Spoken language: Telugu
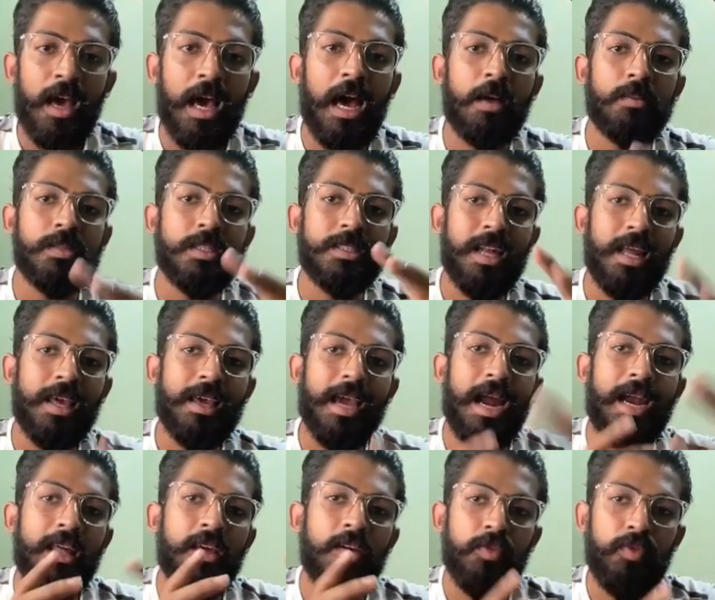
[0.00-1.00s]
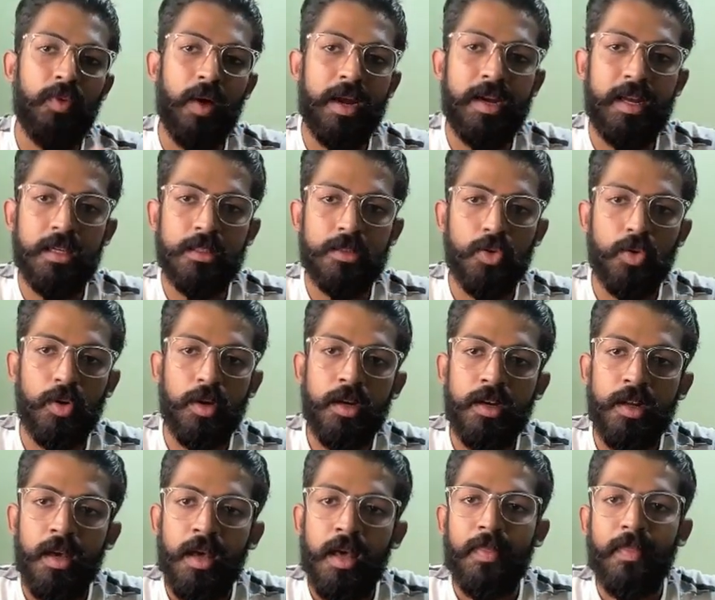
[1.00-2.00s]
ఐఎమ్ జస్ట్ లైక్ యాడింగ్ ఫైవ్ డేస్ టు
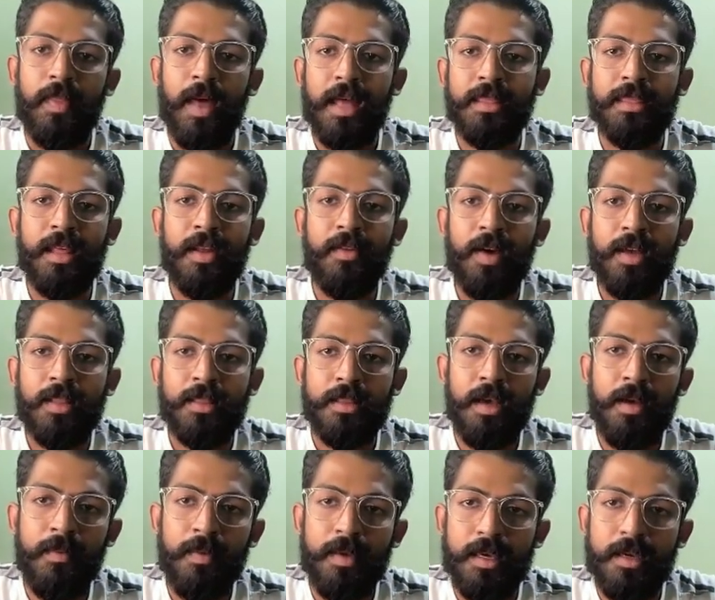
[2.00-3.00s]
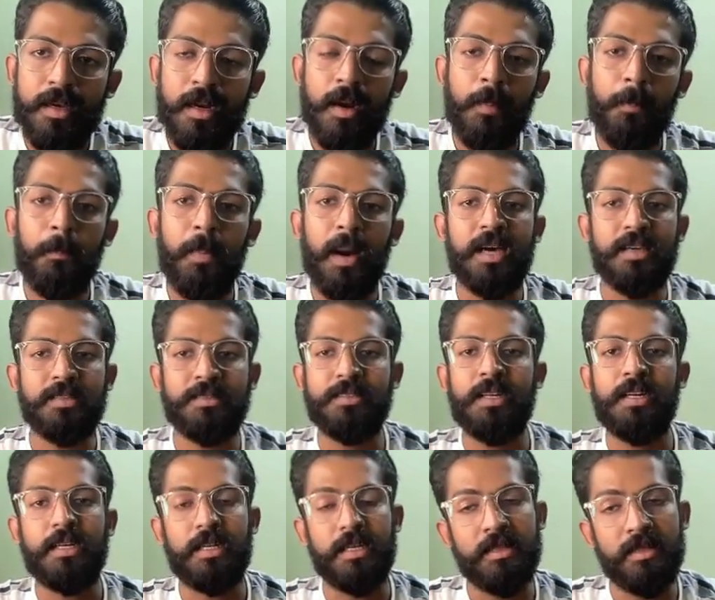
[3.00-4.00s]
ఇట్ దాని తర్వాత ఇక్కడ పాస్
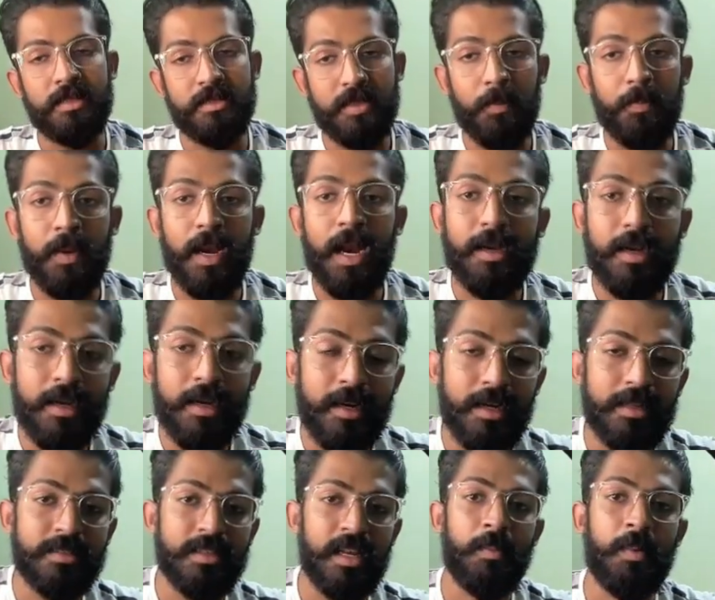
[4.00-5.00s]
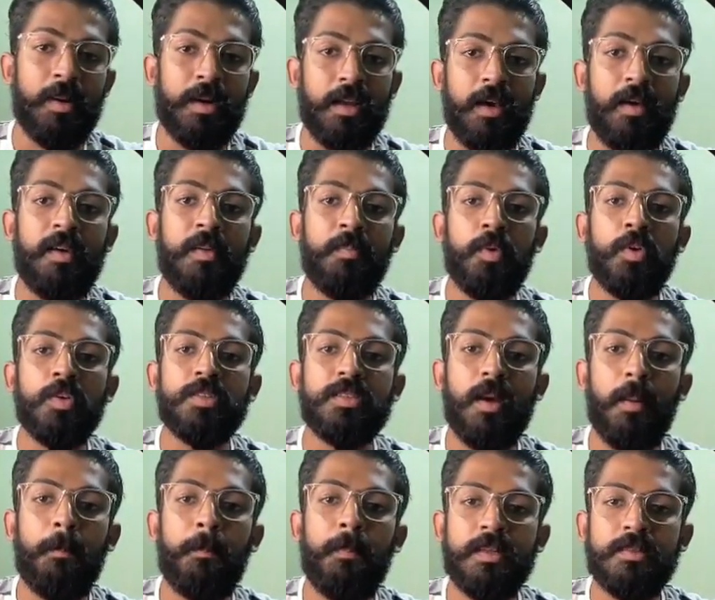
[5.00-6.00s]
డేట్ సబ్ట్రాక్టింగ్ డేట్స్ అనమాట ఇప్పుడు
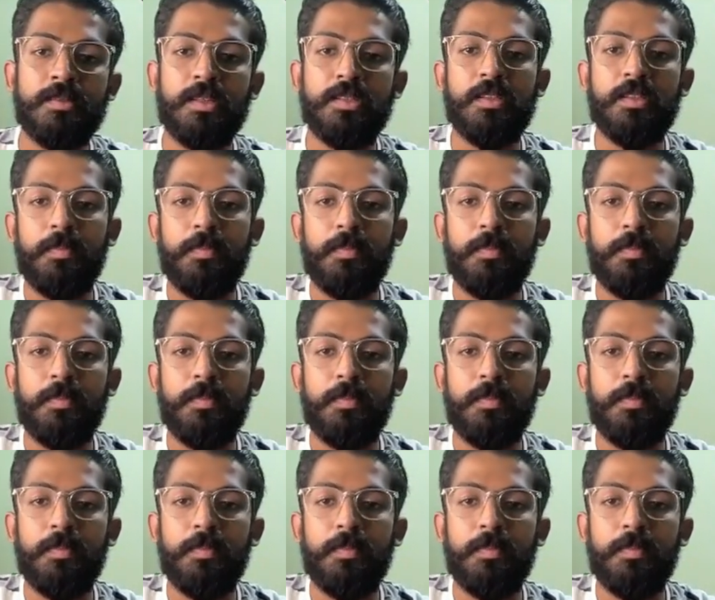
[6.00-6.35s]
సబ్ మంత్స్ అని